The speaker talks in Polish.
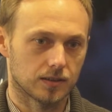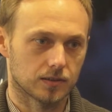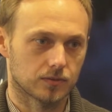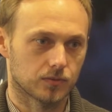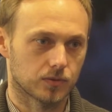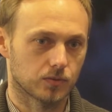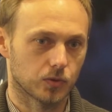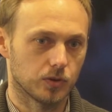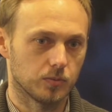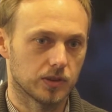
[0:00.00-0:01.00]
e,
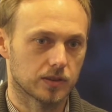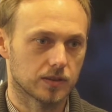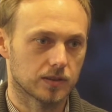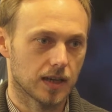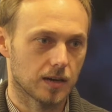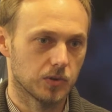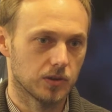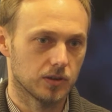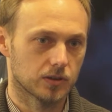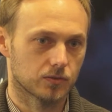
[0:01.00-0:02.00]
swoimi
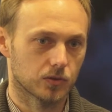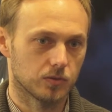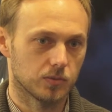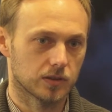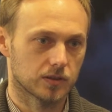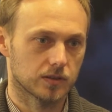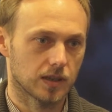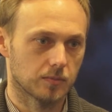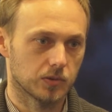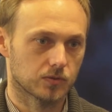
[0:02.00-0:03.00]
decyzjami, swoimi
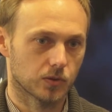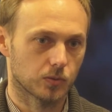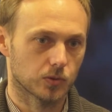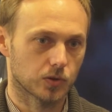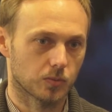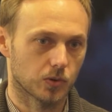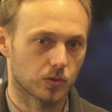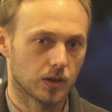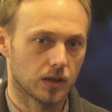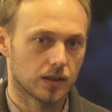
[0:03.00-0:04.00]
decyzjami, swoją
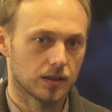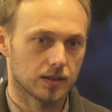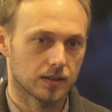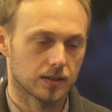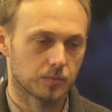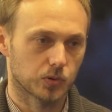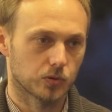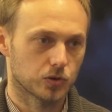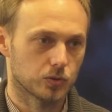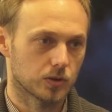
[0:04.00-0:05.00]
osobą e,
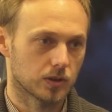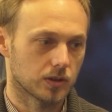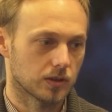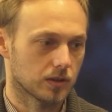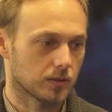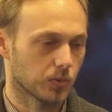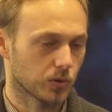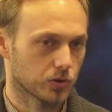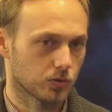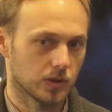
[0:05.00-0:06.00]
podnosiły
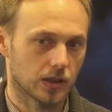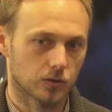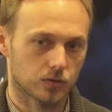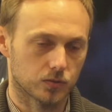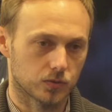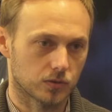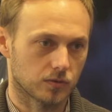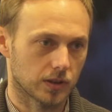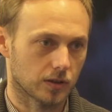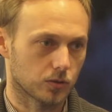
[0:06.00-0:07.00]
poziom i jakość
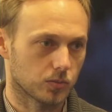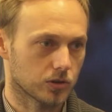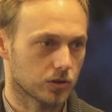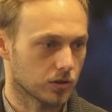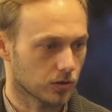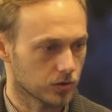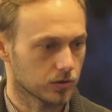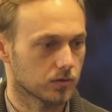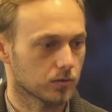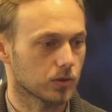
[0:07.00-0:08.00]
funkcjonowania klubu, jeżeli
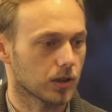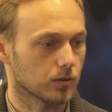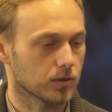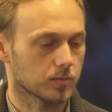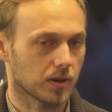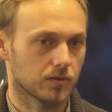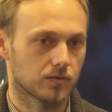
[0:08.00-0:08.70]
chodzi tutaj o te sprawy